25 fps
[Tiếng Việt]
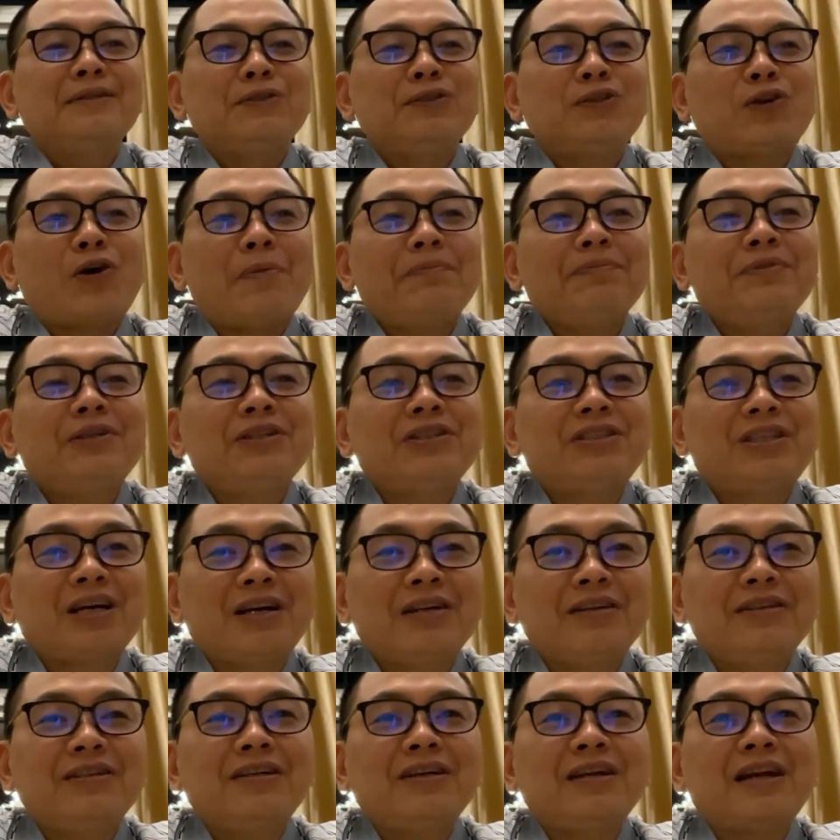nhóm thứ
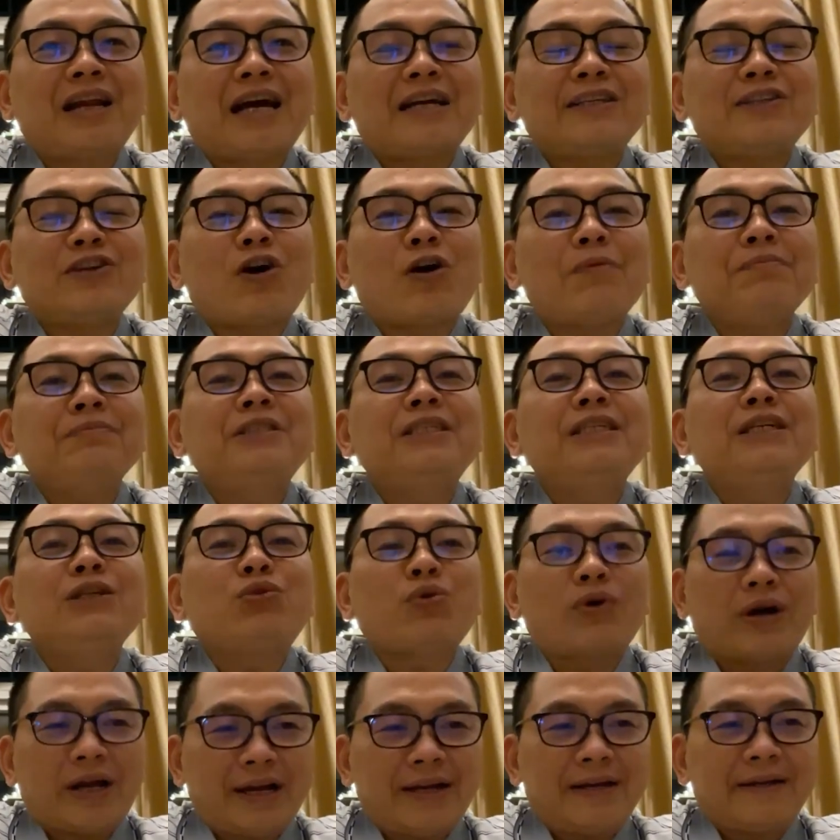tư là nhóm trí
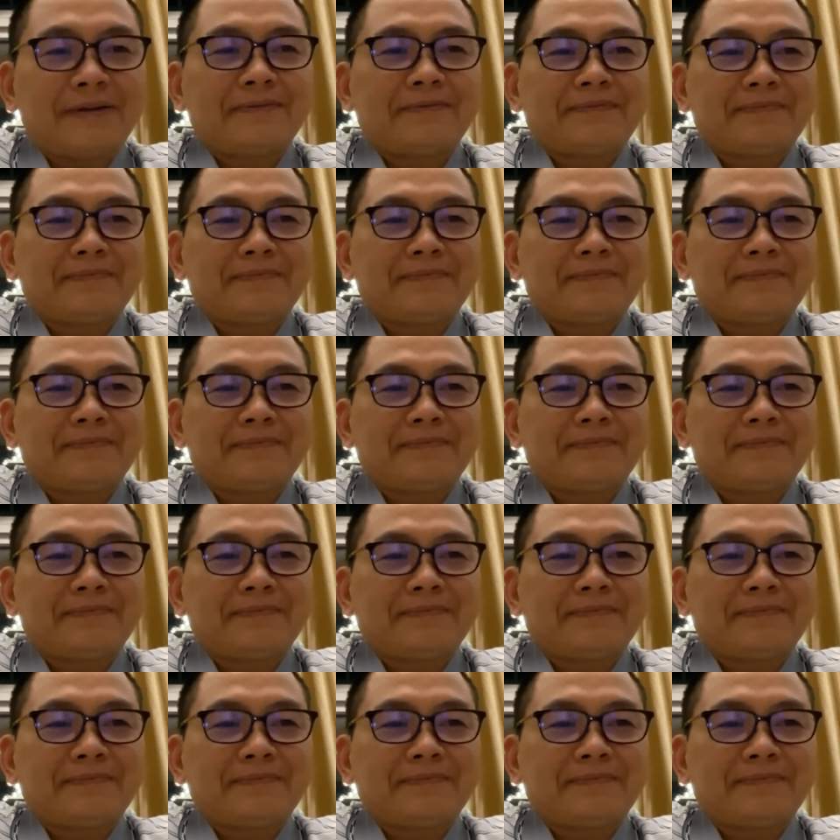tuệ